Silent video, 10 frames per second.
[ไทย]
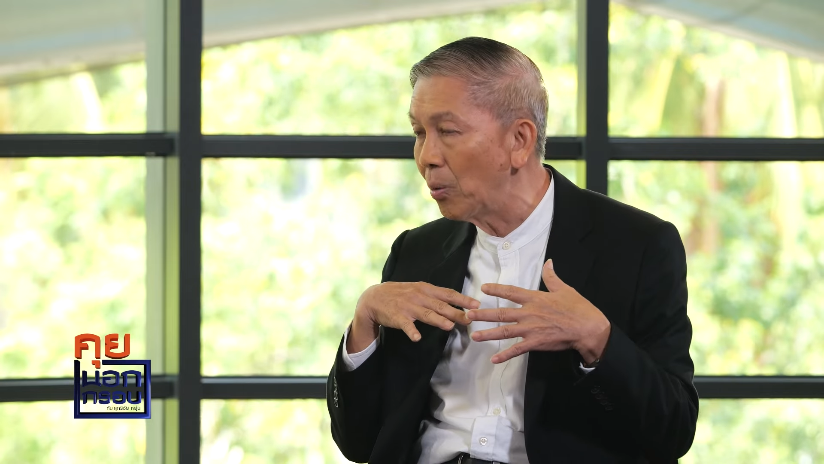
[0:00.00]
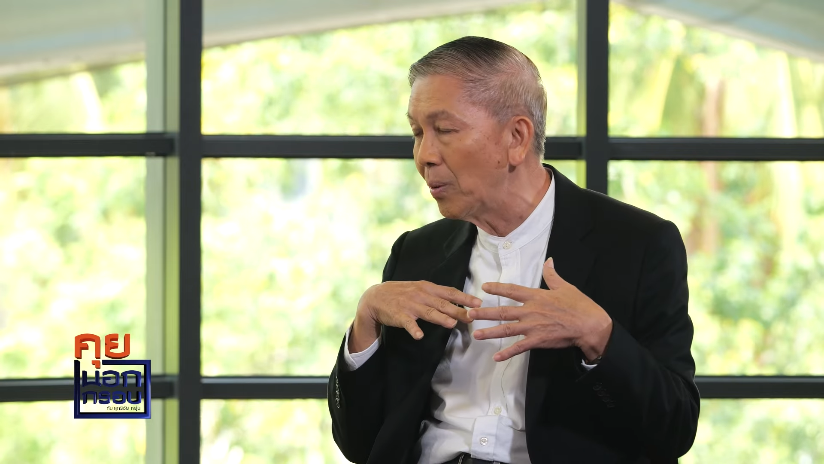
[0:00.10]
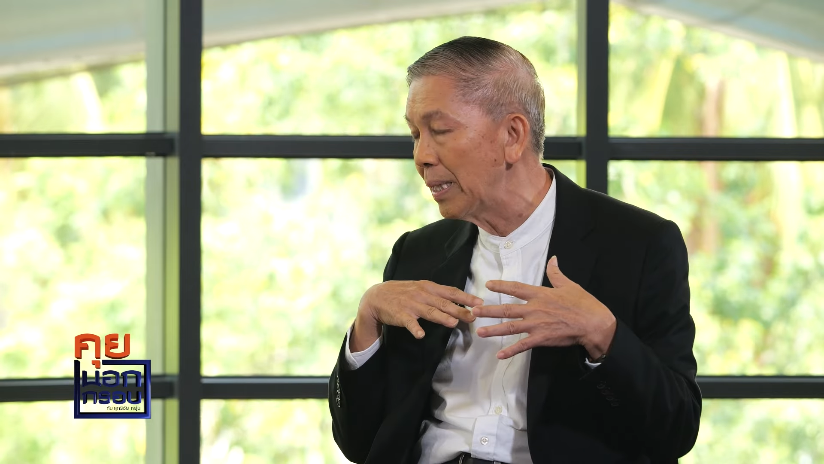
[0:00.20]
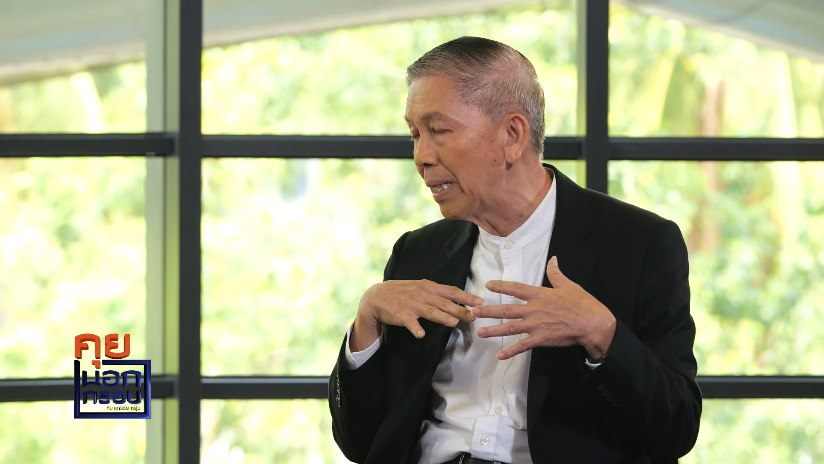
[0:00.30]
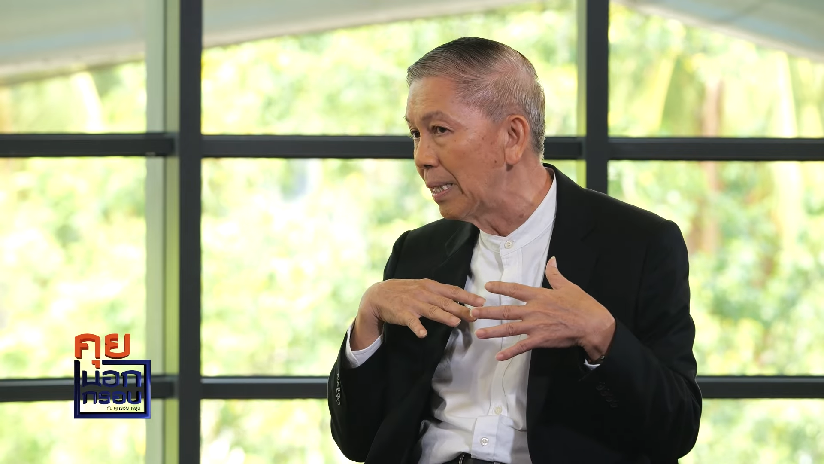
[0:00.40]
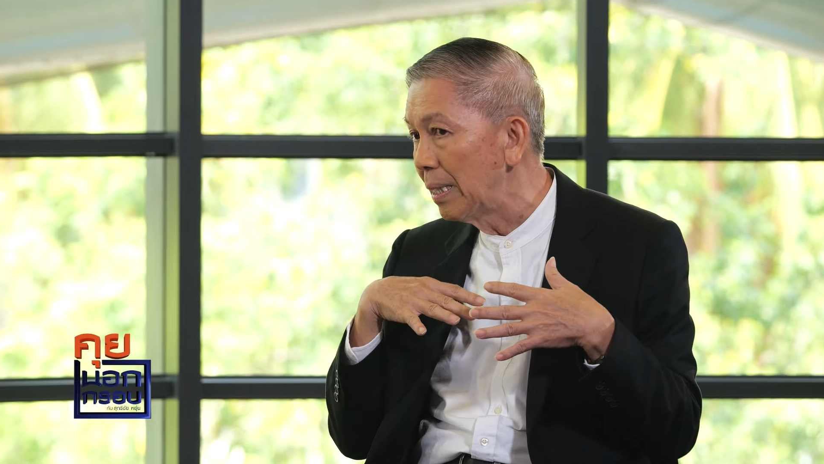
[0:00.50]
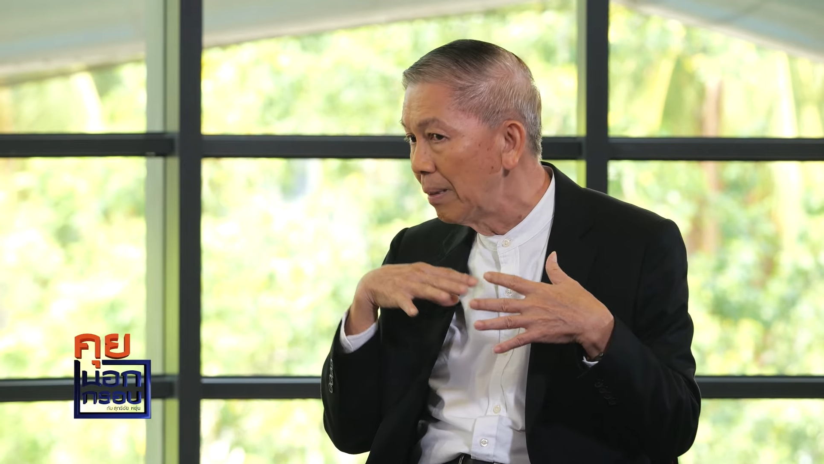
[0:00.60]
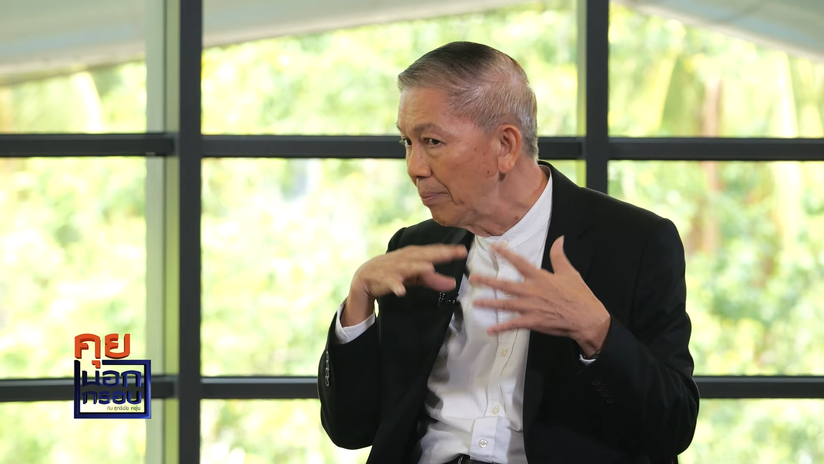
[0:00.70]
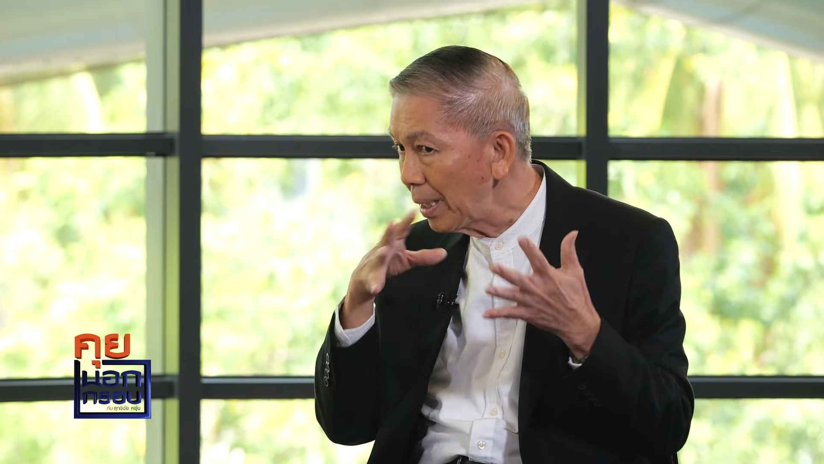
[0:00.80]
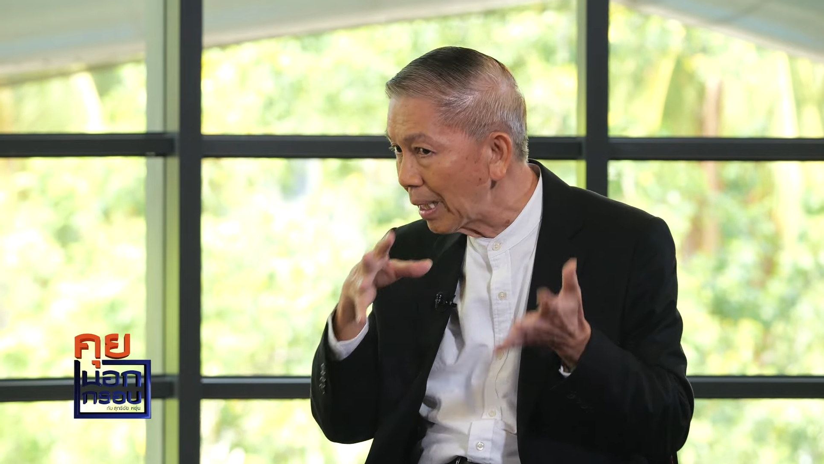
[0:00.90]
ว่า
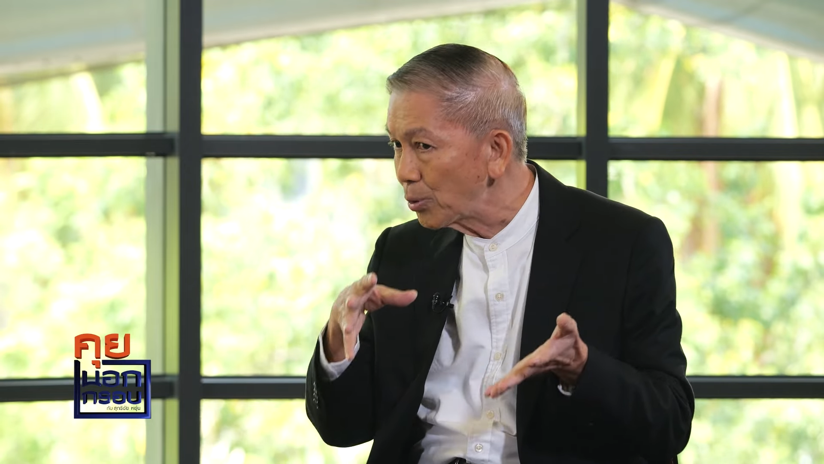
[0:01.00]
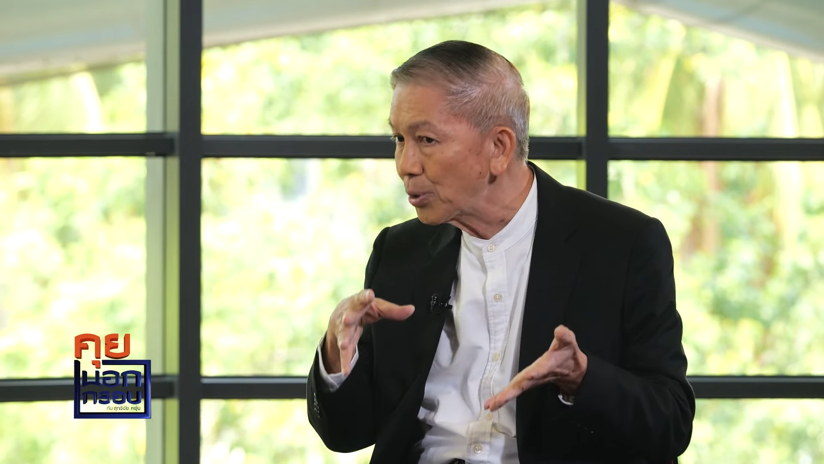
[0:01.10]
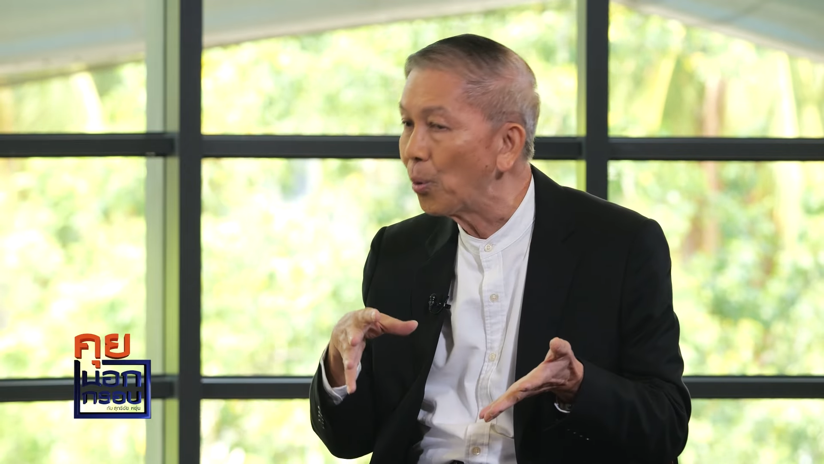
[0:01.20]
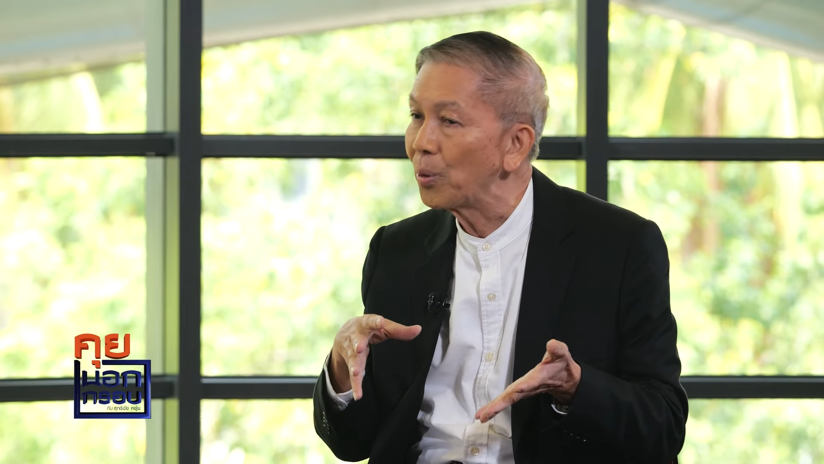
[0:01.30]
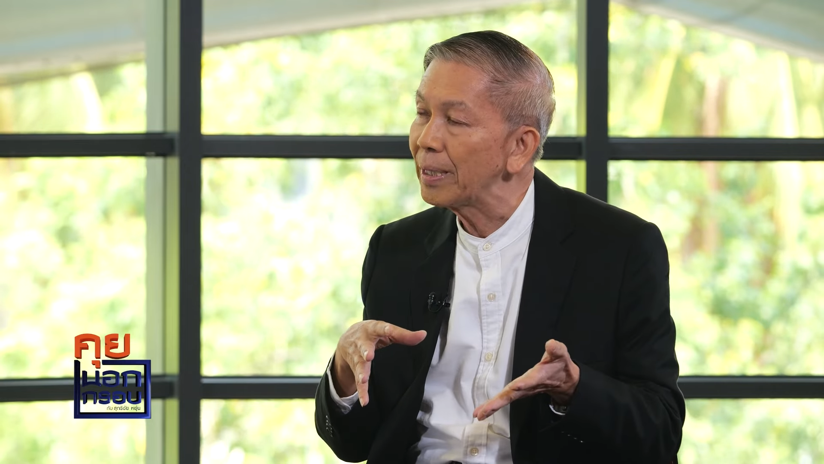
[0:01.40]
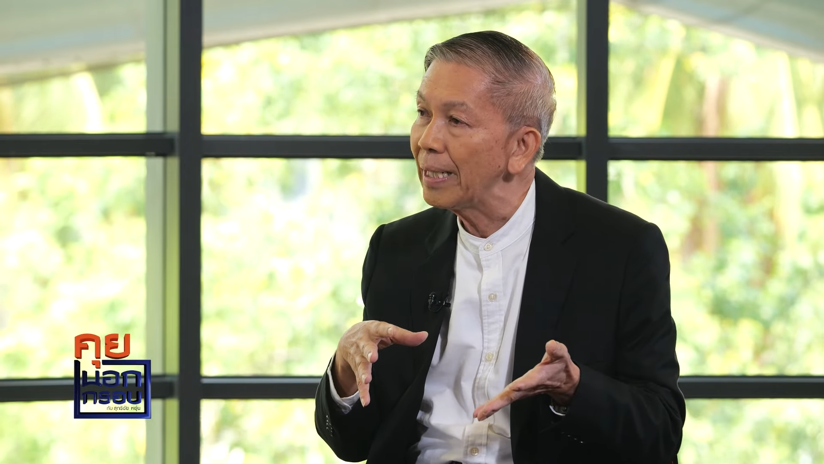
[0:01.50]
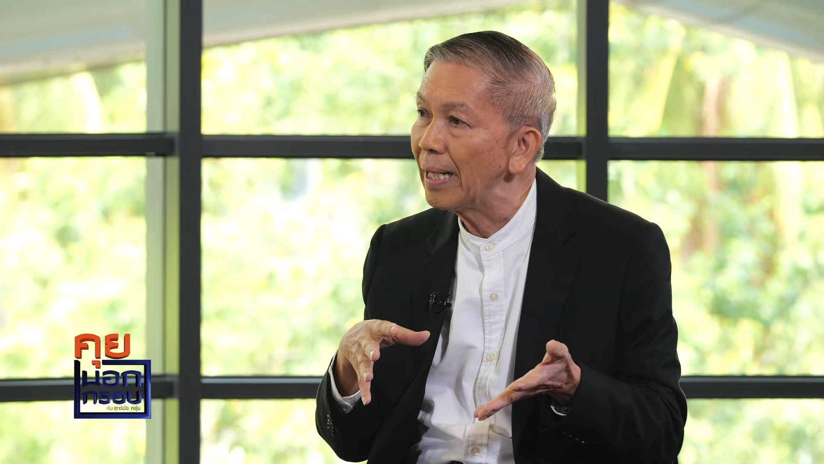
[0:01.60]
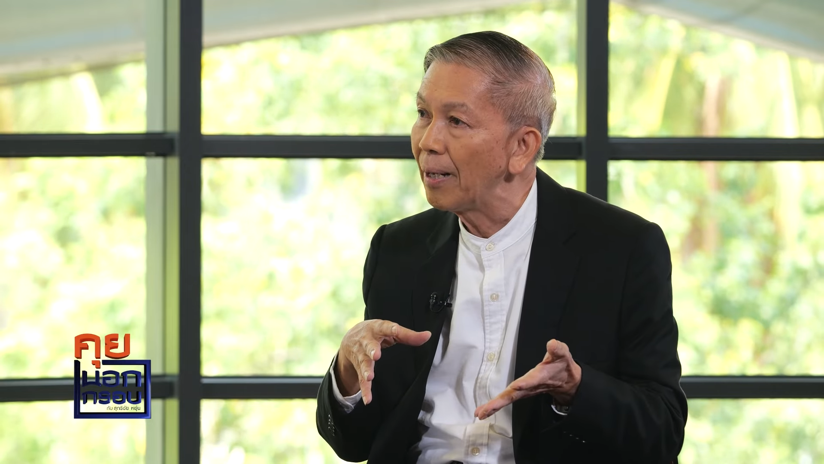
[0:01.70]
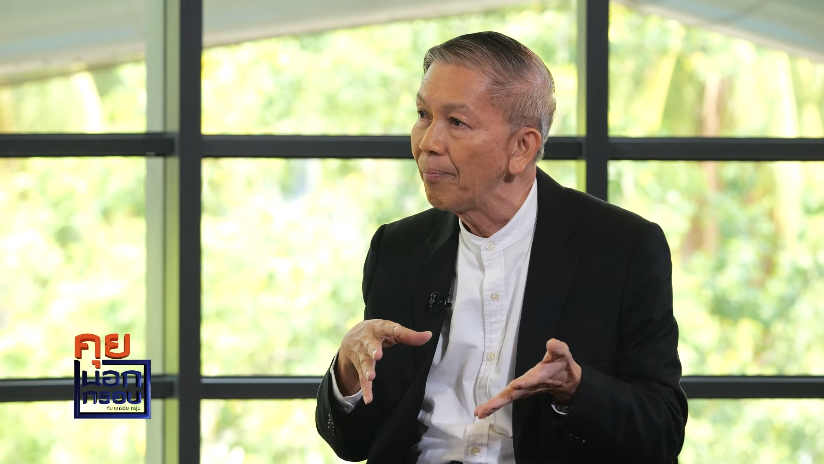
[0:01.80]
เมื่อเราส่งเนี่ย